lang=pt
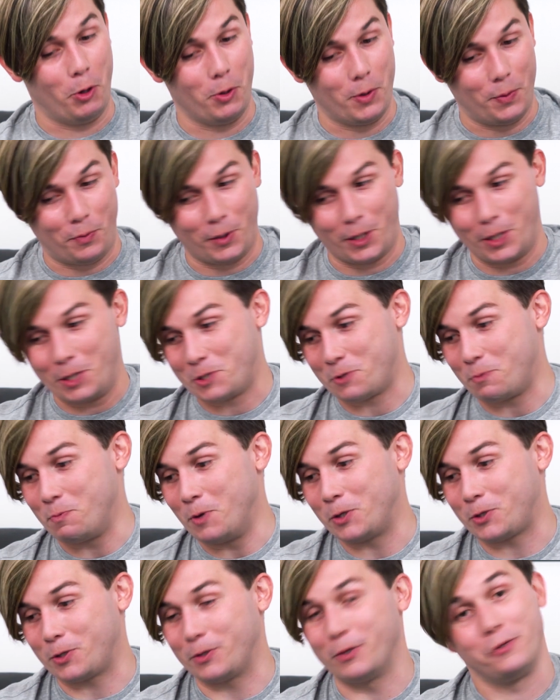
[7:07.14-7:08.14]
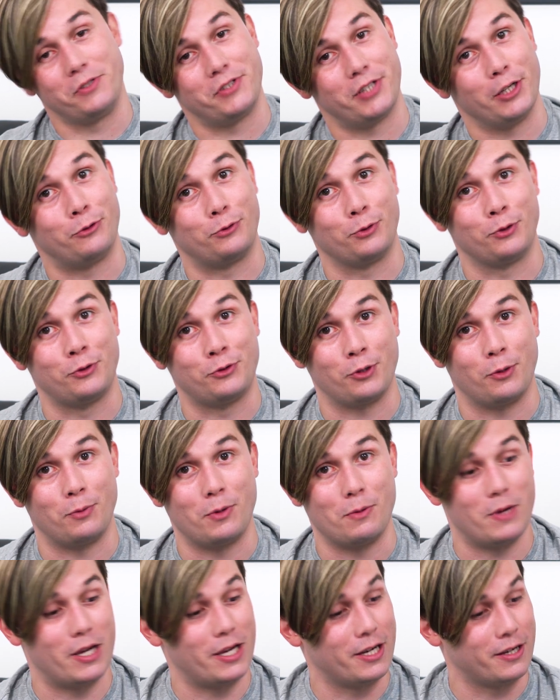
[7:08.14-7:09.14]
Oh, aparentemente eu não sei tudo
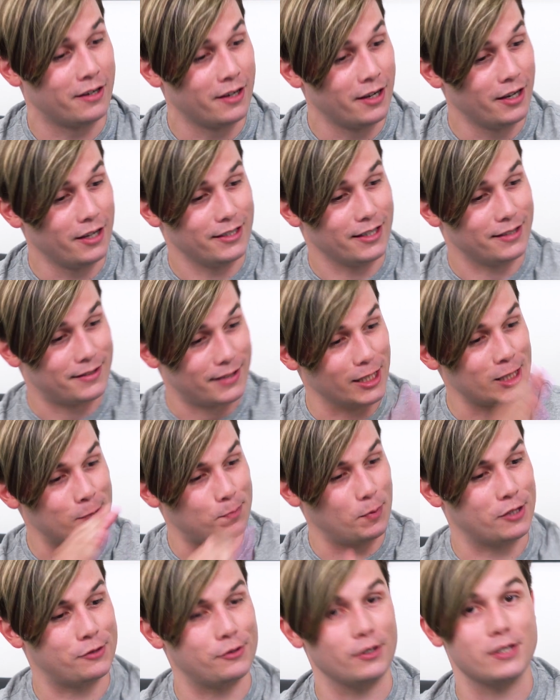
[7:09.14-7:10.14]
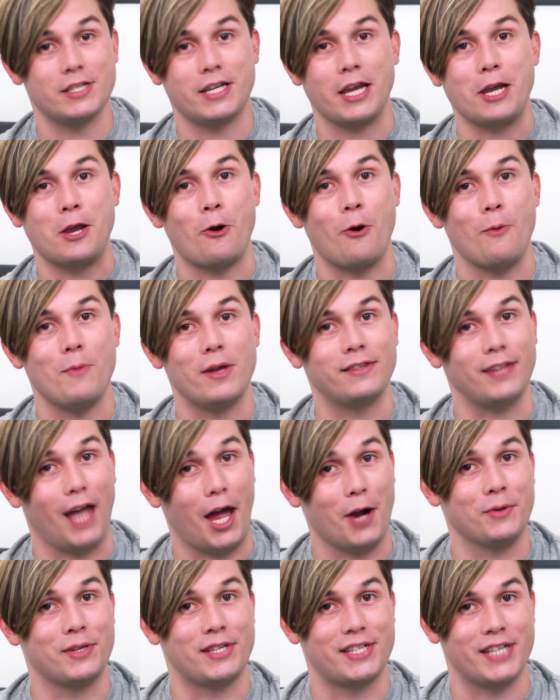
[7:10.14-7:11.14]
sobre mim. E até as pessoas aqui que
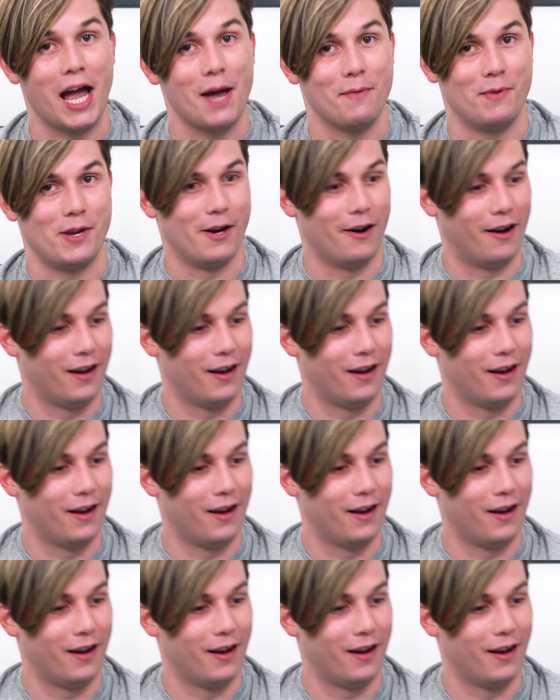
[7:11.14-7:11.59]
comentaram sabem,